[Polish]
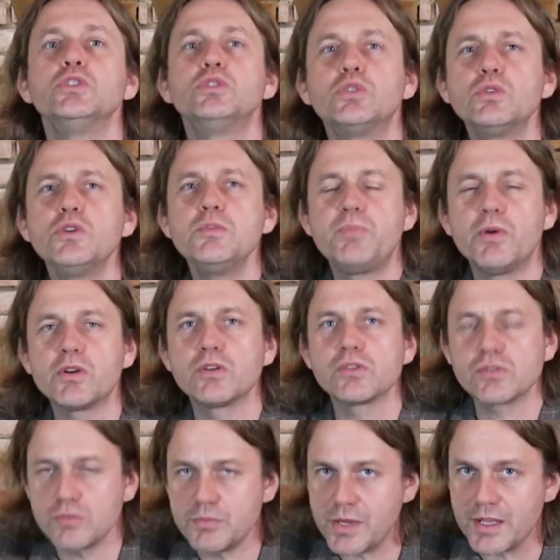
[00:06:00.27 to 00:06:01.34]

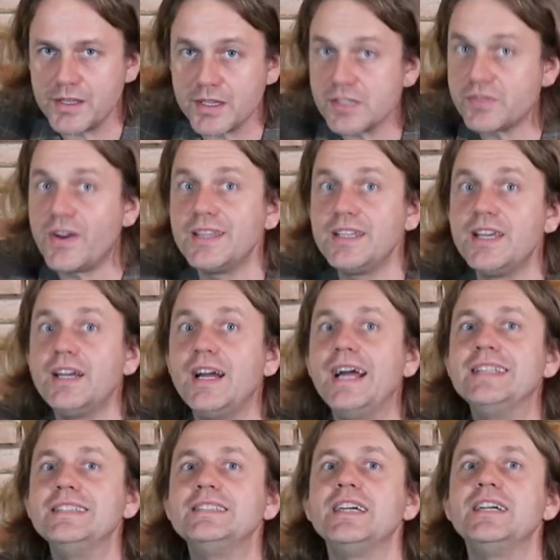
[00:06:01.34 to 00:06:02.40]
trójporozumienie zwane
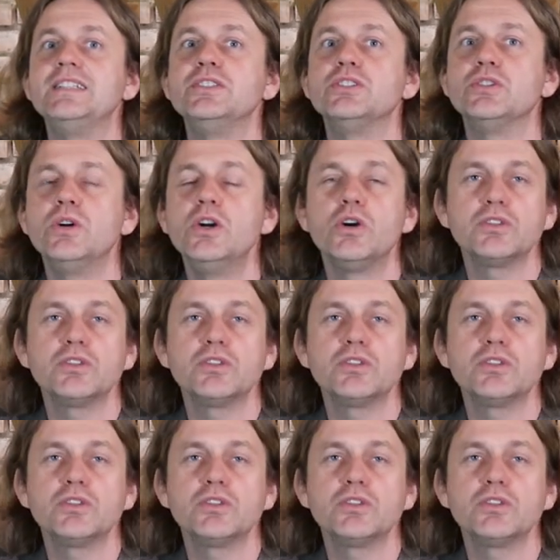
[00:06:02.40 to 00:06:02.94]
ententą.